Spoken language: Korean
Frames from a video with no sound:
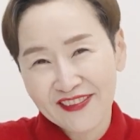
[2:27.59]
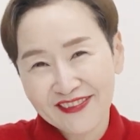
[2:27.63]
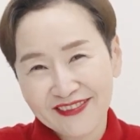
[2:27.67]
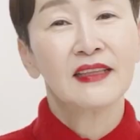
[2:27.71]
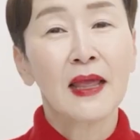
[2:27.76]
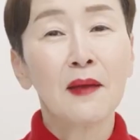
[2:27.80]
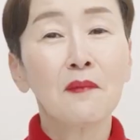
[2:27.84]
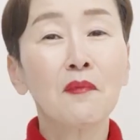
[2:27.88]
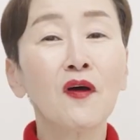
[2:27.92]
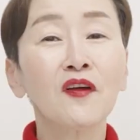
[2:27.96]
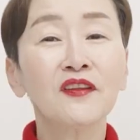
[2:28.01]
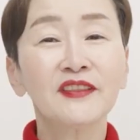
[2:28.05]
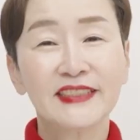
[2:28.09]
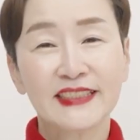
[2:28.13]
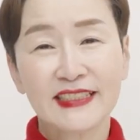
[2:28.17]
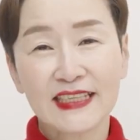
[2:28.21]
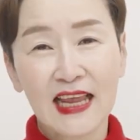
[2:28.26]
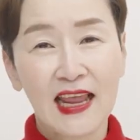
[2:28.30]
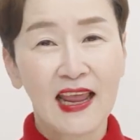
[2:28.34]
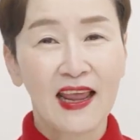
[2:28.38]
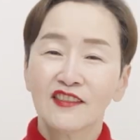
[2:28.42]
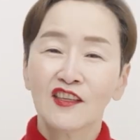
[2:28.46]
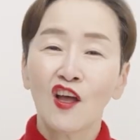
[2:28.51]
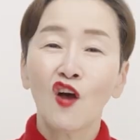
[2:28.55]
네
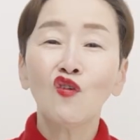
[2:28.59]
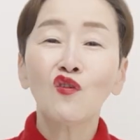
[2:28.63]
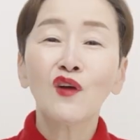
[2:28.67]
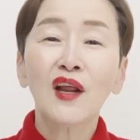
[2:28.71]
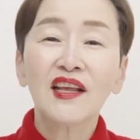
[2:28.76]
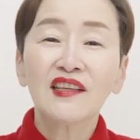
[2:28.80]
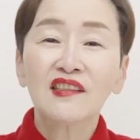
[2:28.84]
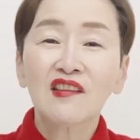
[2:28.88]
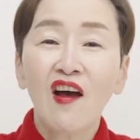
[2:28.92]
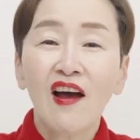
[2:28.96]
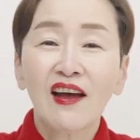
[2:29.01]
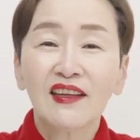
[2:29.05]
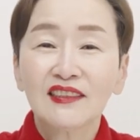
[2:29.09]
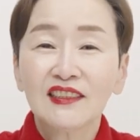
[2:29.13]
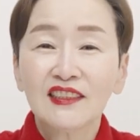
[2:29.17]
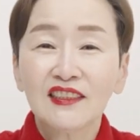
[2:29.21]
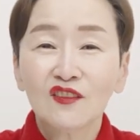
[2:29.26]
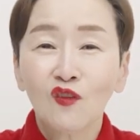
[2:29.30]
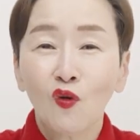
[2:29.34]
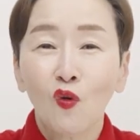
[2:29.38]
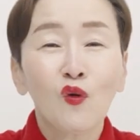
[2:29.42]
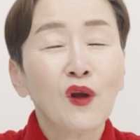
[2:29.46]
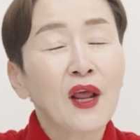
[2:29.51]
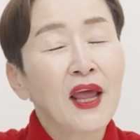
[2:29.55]
번째, 서울에서
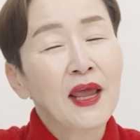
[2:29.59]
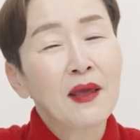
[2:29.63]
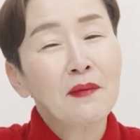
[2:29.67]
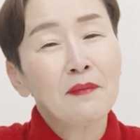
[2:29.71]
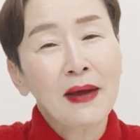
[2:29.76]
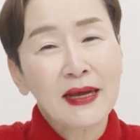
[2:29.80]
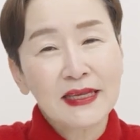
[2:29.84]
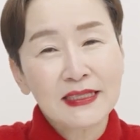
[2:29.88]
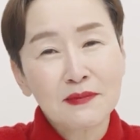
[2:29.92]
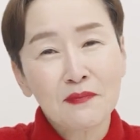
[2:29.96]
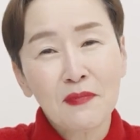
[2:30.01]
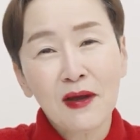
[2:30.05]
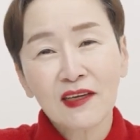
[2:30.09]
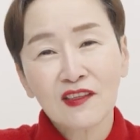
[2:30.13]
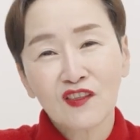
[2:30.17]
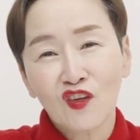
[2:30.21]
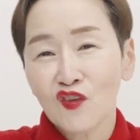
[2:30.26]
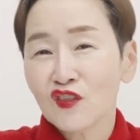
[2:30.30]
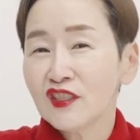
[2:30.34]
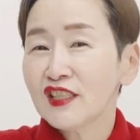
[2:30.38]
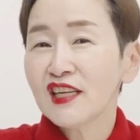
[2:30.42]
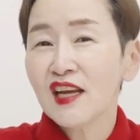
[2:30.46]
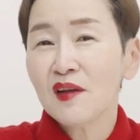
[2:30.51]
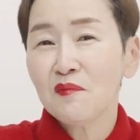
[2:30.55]
하는 올해의 마지막
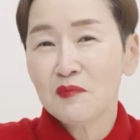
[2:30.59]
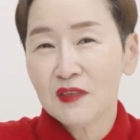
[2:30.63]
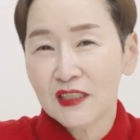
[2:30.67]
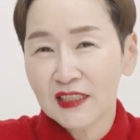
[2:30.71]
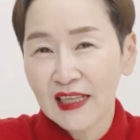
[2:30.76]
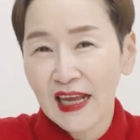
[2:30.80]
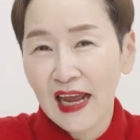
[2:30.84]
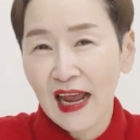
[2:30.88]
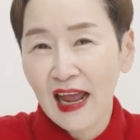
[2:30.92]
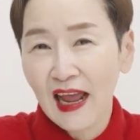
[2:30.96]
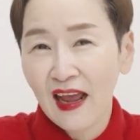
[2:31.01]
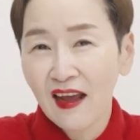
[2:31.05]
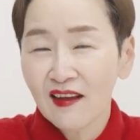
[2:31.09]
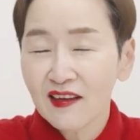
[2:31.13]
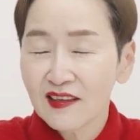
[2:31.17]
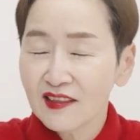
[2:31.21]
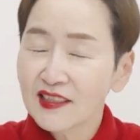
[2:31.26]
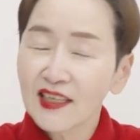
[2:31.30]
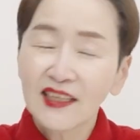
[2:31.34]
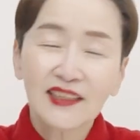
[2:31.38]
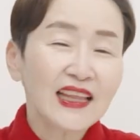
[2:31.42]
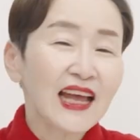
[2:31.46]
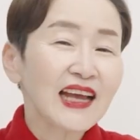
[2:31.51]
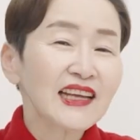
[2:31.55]
전시회입니다
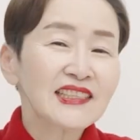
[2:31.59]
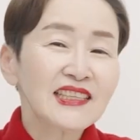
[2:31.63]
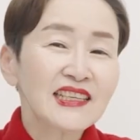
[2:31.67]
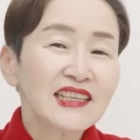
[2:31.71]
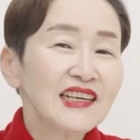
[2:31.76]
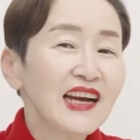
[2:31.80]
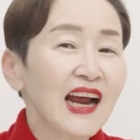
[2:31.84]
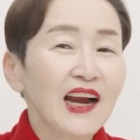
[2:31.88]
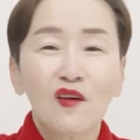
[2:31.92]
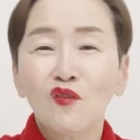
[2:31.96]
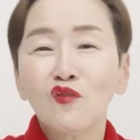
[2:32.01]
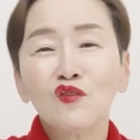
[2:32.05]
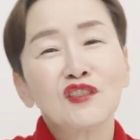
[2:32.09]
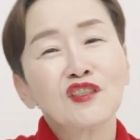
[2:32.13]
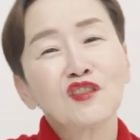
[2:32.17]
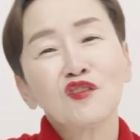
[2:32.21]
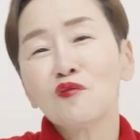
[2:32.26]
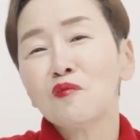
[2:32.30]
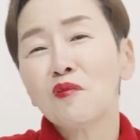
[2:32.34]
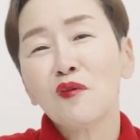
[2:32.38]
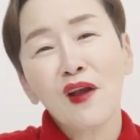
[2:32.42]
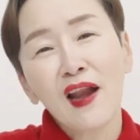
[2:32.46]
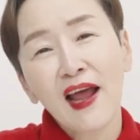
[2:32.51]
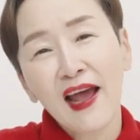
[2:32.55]
이제 다시는 안
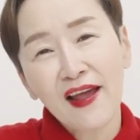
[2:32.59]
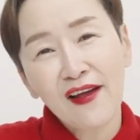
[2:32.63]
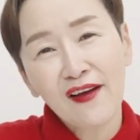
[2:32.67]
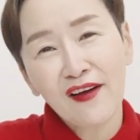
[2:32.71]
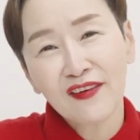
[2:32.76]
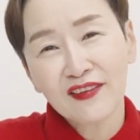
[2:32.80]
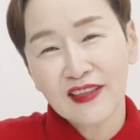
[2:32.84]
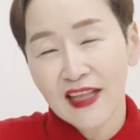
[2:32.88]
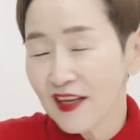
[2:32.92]
올지도 몰라요.